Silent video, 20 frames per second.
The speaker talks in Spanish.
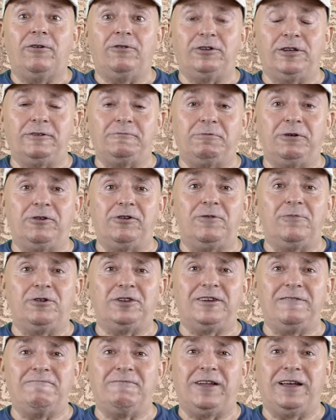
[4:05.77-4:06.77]
Os espero
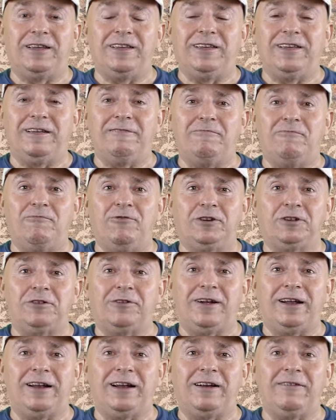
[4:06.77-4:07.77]
como siempre aquí en
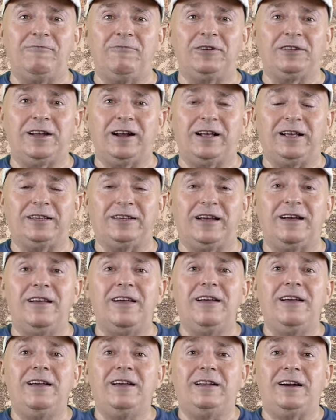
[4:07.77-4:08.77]
vuestro canal, en vuestra casa,